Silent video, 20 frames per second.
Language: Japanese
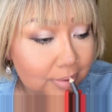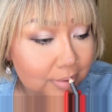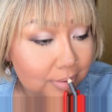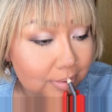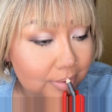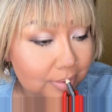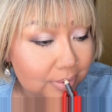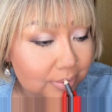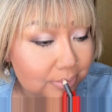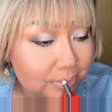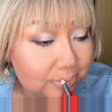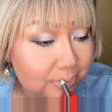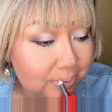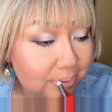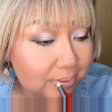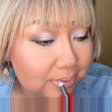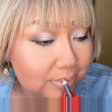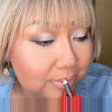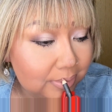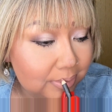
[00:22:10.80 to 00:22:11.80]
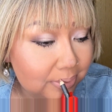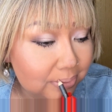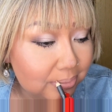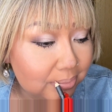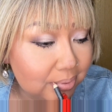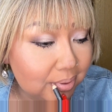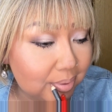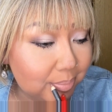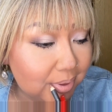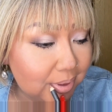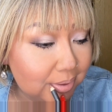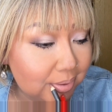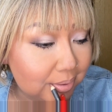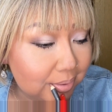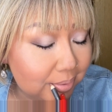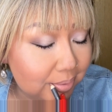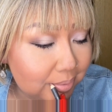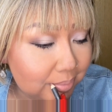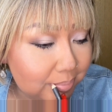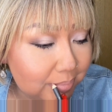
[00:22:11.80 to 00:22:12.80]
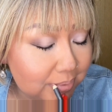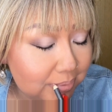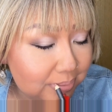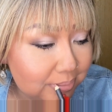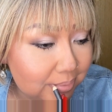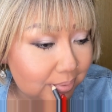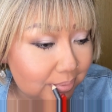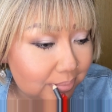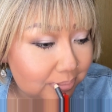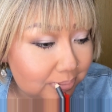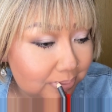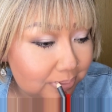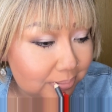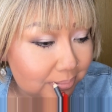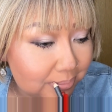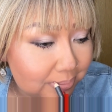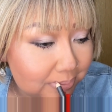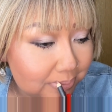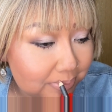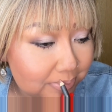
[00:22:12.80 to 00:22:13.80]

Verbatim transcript: なんか外歩いてる時はママスク外すの